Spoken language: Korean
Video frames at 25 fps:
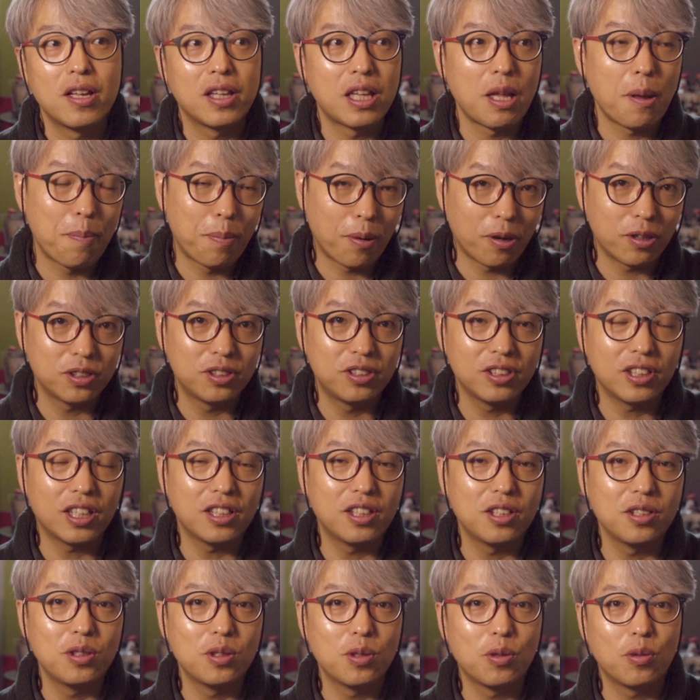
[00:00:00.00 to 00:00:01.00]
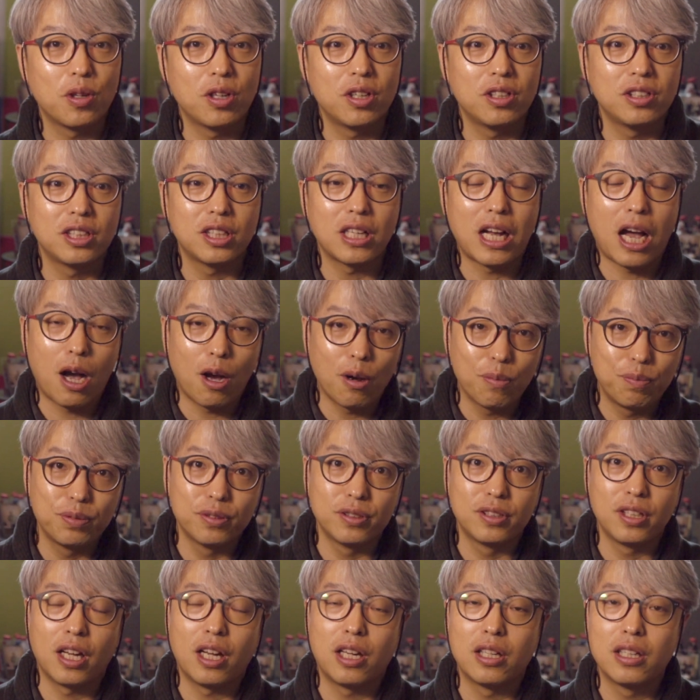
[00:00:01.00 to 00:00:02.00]
근데 버스 같은 경우에는 이제
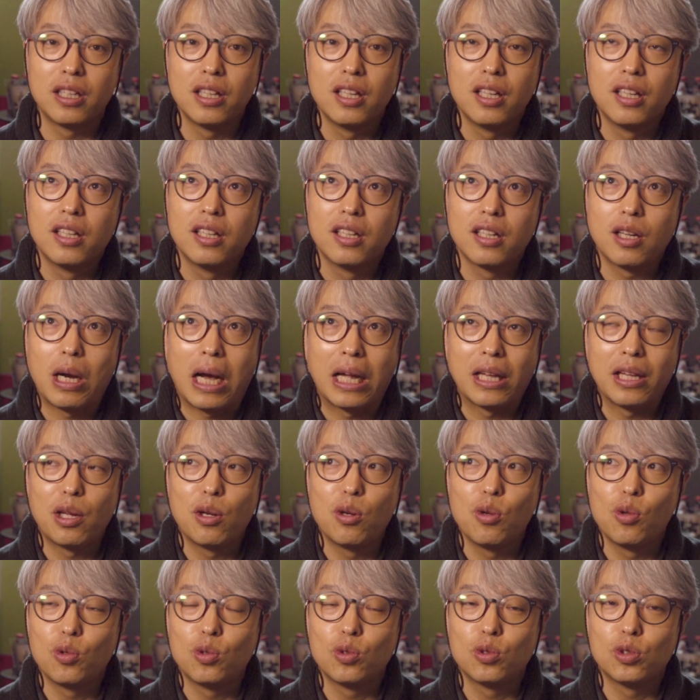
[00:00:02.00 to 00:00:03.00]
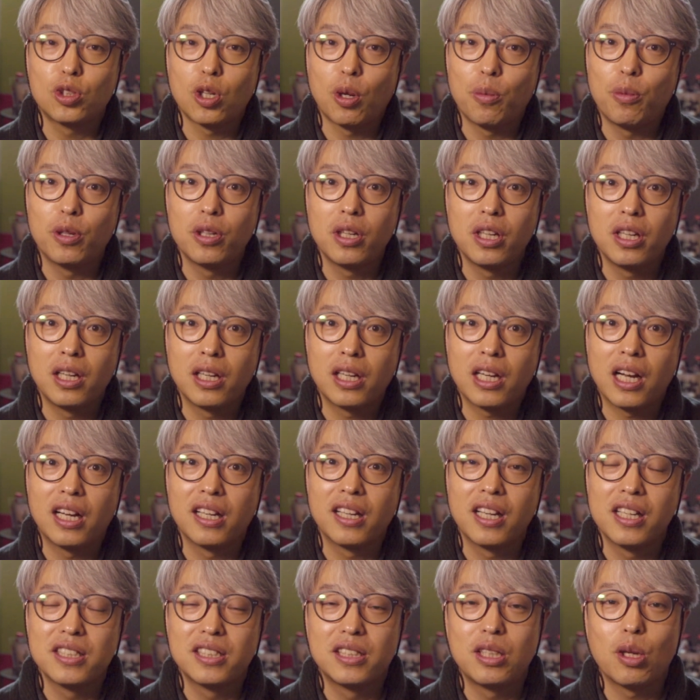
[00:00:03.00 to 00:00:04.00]
아웃풋, 그러니까 아날로그 저번에
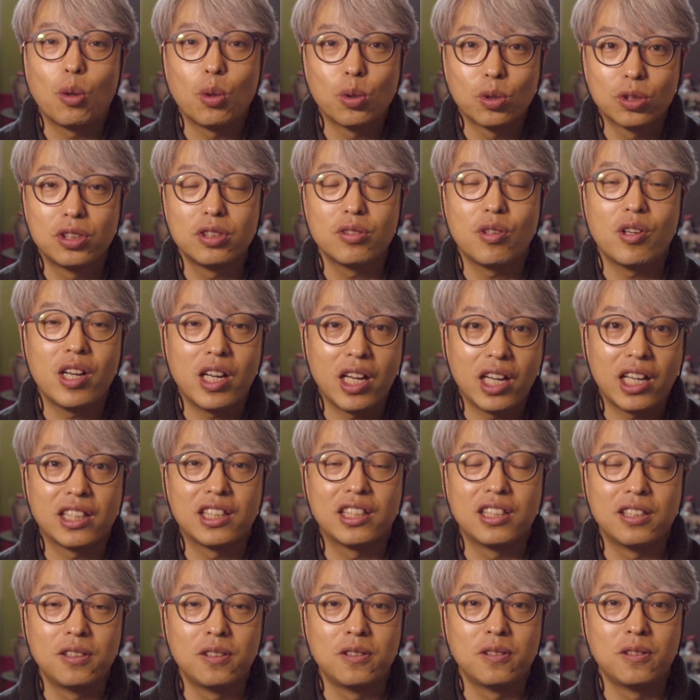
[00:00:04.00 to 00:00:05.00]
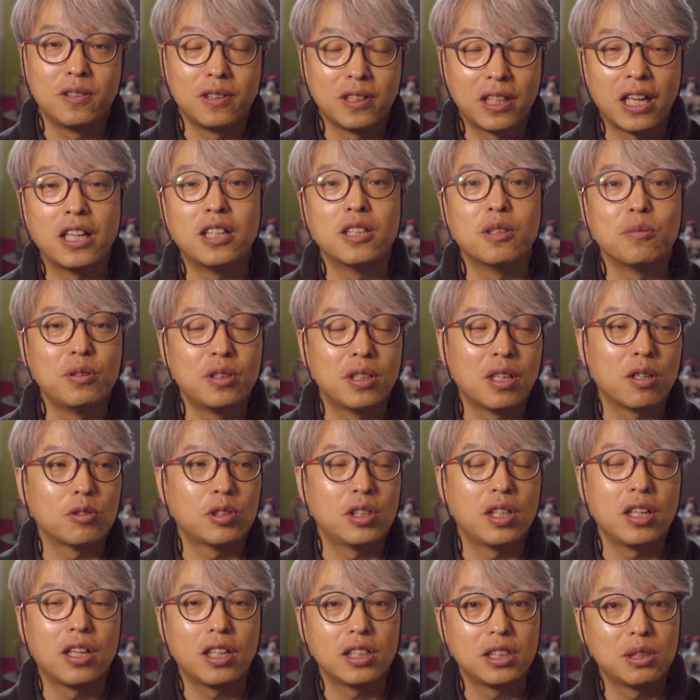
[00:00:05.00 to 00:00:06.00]
강의했을 때 옥스와 같은 개념이라고
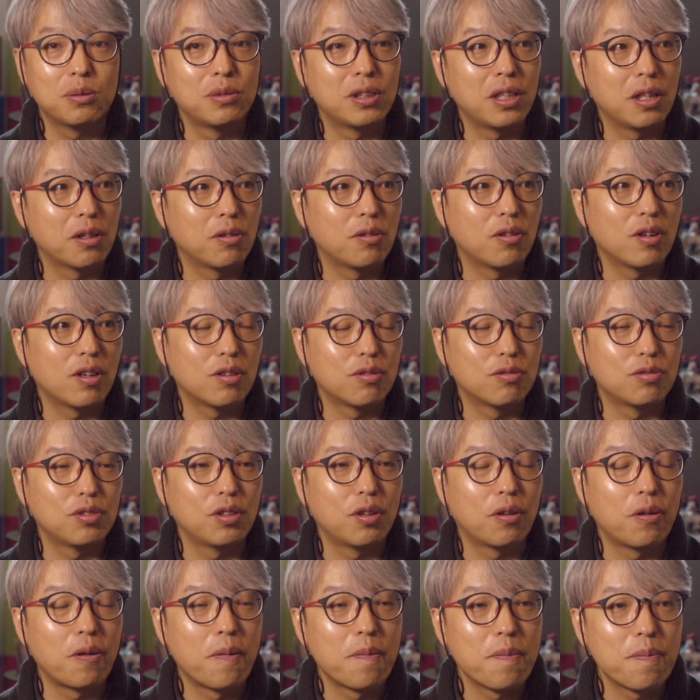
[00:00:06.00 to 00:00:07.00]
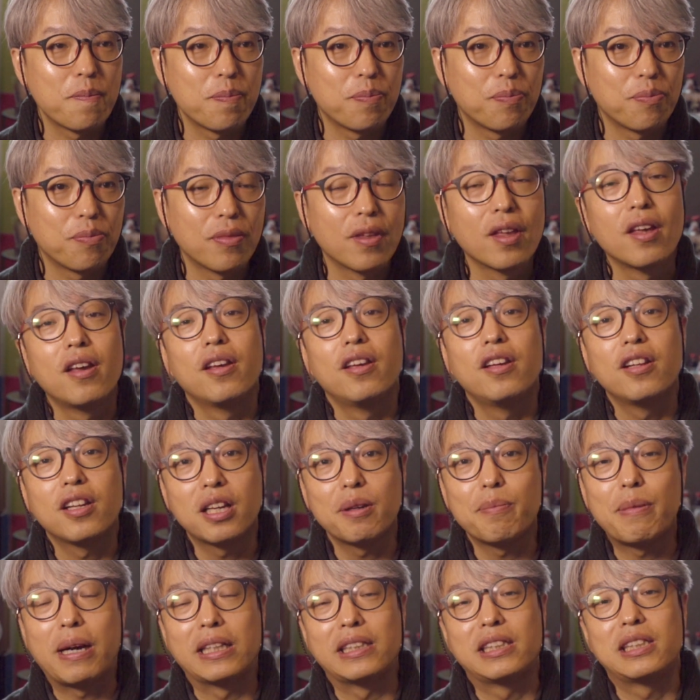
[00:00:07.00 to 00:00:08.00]
생각하시면 될 것 같고요.
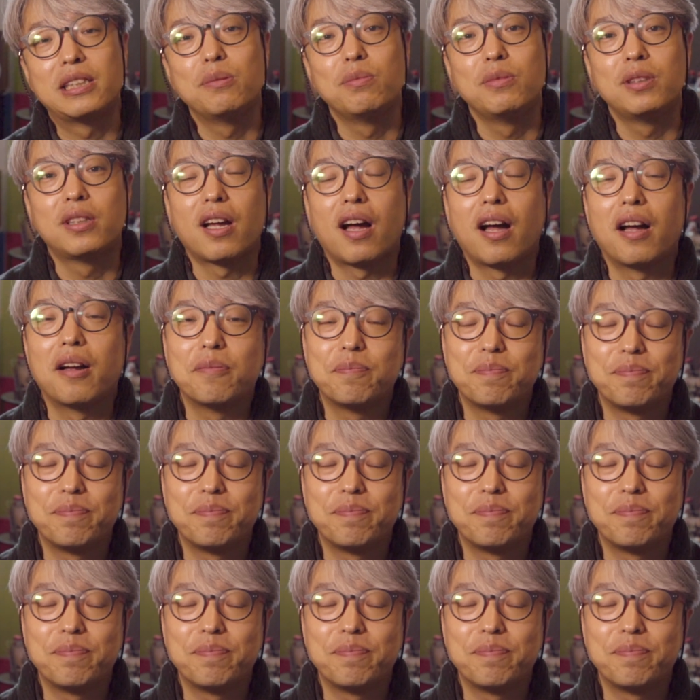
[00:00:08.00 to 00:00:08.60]
이렇게 많습니다.